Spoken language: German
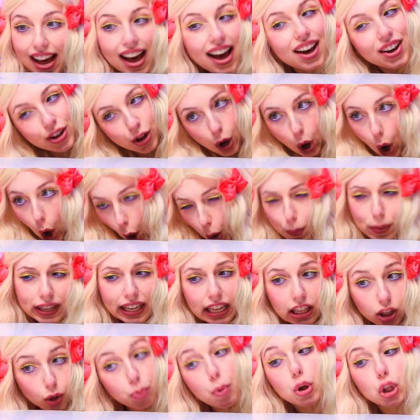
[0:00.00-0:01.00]
werde ich Riders
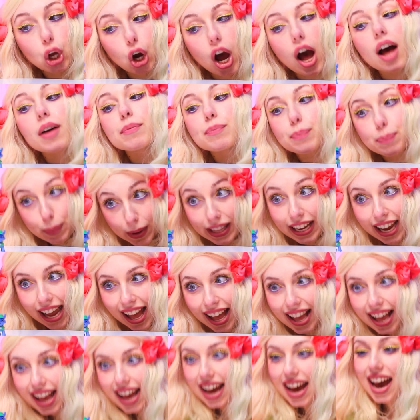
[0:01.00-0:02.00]
Rolle spielen.
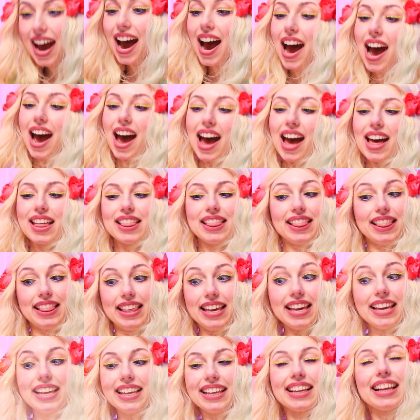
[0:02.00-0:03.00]
Leute, tada!
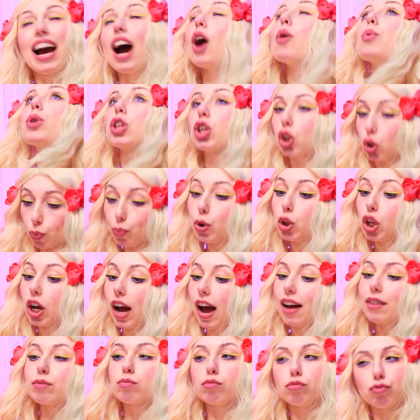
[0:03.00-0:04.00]
Lasst uns ein paar
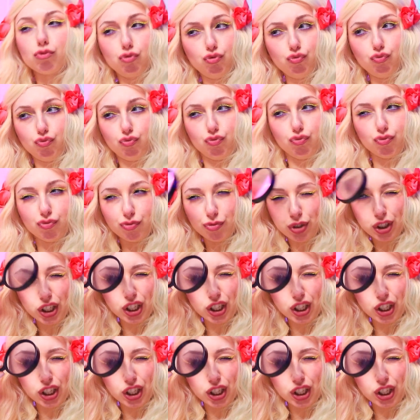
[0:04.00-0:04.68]
Abenteuer erleben.